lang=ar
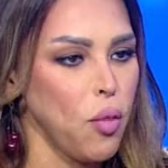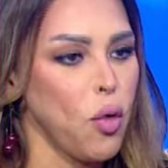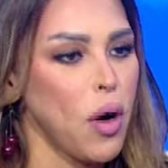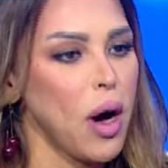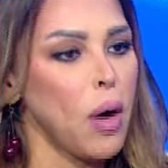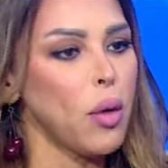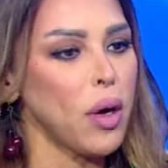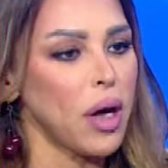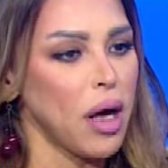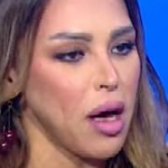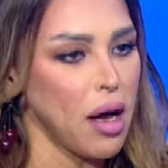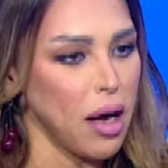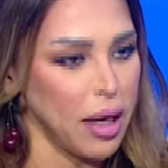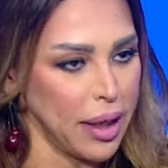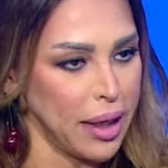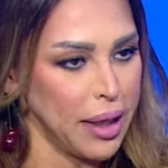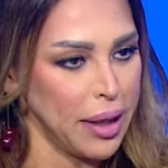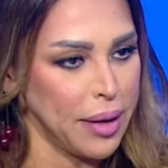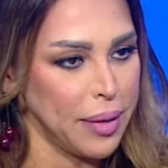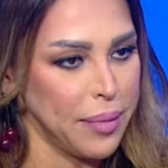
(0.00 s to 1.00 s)

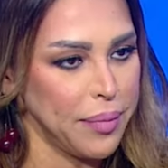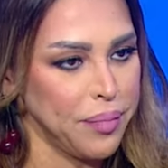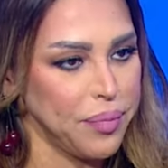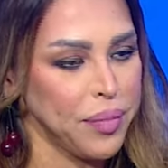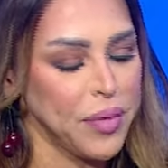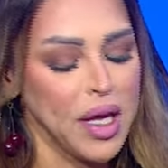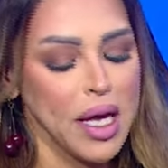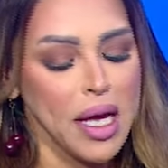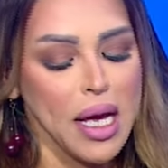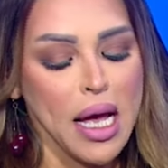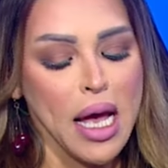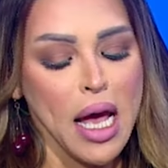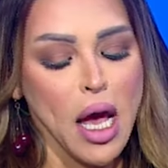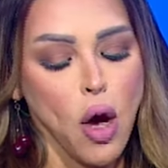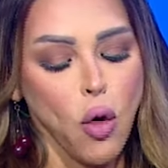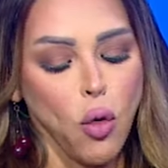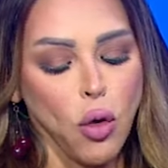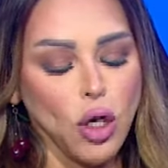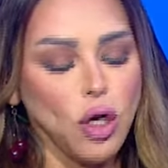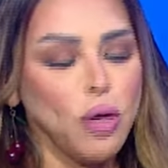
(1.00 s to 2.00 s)
ووقائي
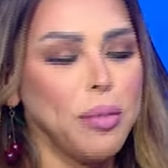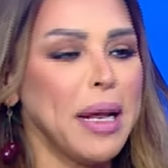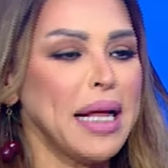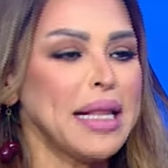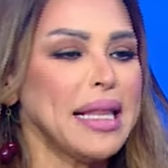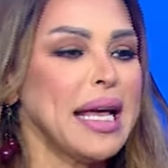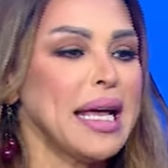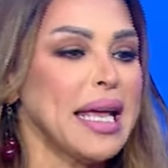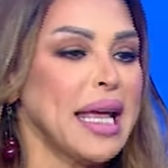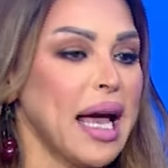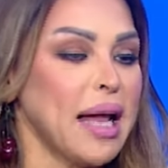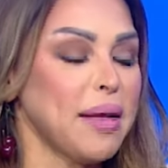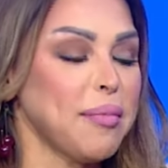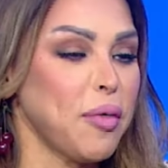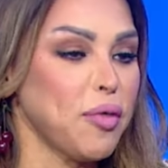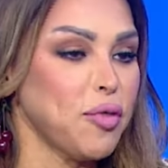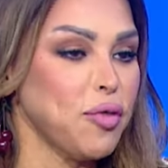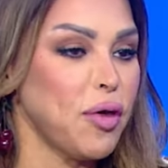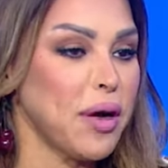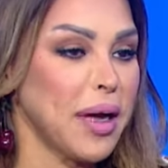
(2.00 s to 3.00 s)
واليوم رح تحكي عن
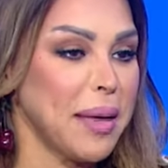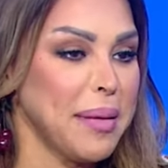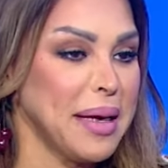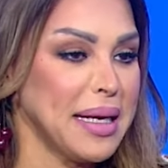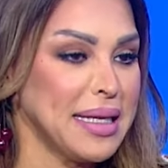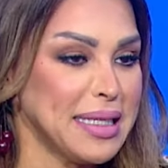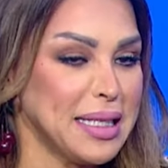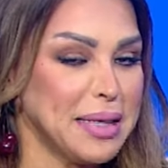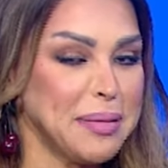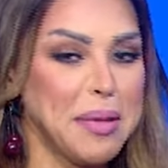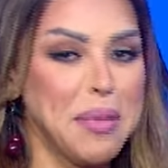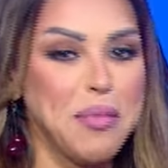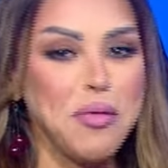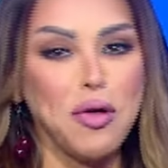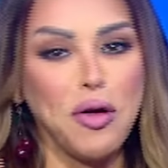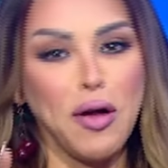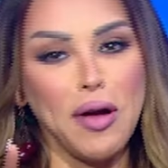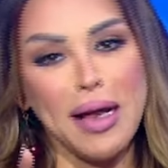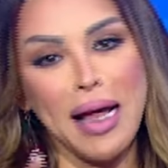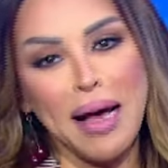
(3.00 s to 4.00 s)
موضوع كمان كثير مهم
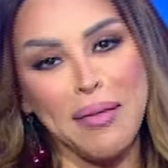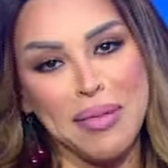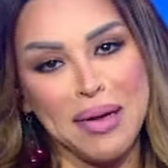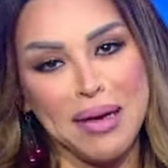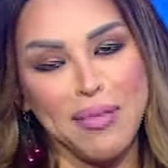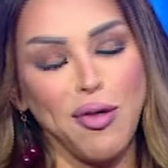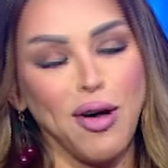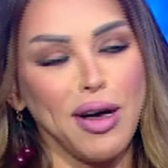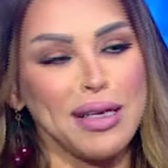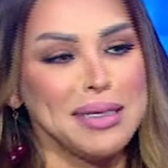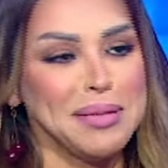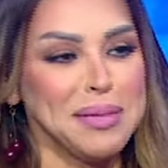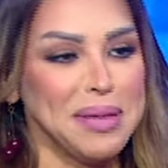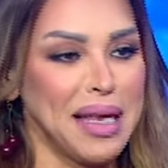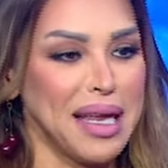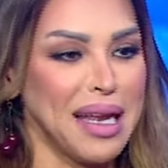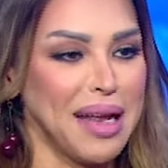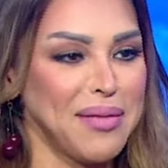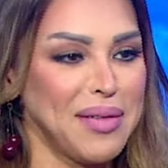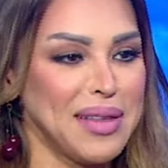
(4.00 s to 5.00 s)
وله علاقه بالمقدمه
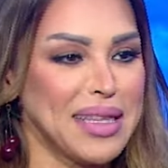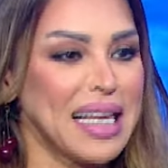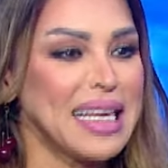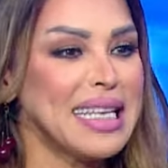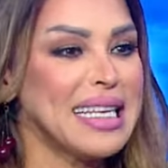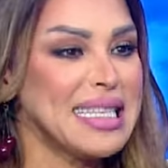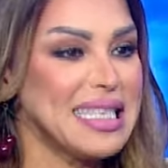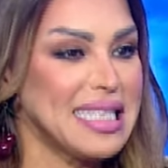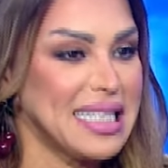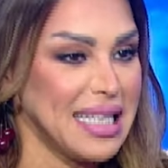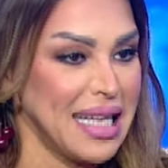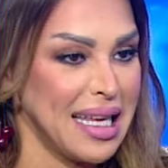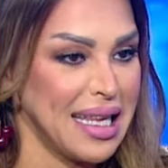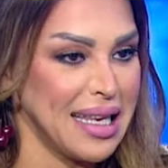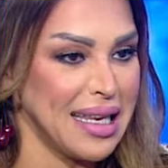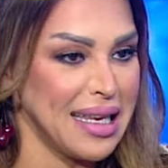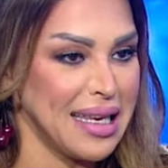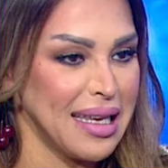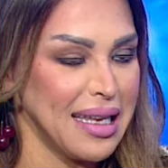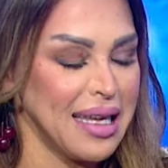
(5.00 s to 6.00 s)
اللي انا عملتها
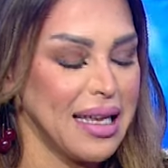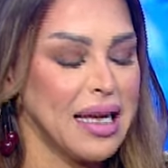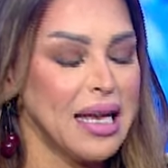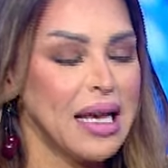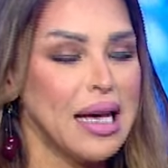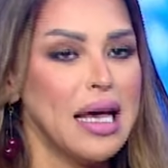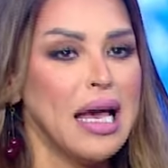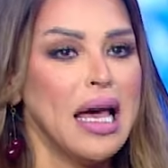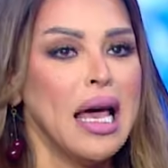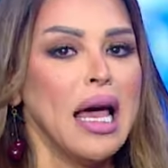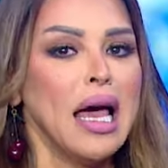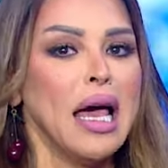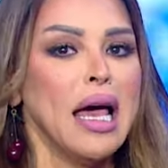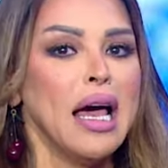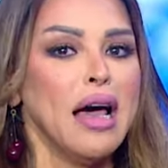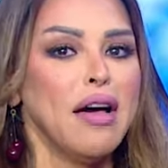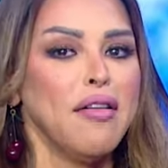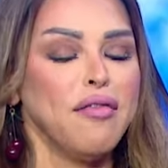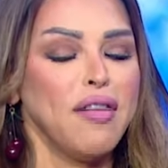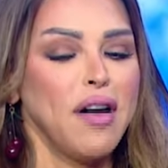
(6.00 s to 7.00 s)
النسيان
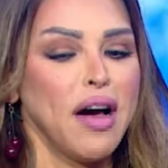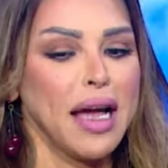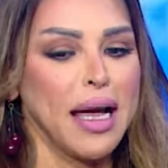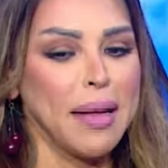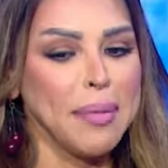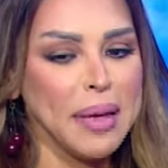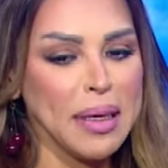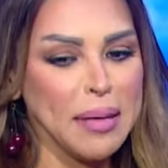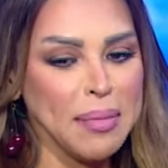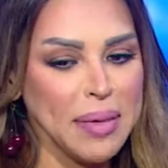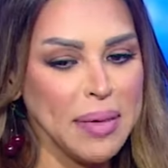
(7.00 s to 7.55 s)
فكمان